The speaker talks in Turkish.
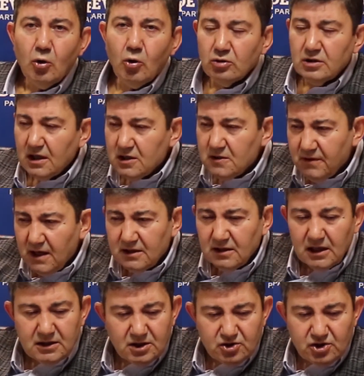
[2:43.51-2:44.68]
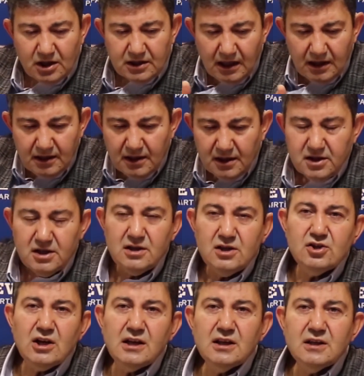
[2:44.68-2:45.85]
O ödediğiniz fiyat arttıkça da sizin
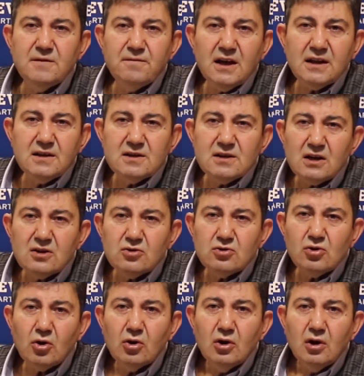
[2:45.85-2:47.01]
içerideki fiyatınız artıyor.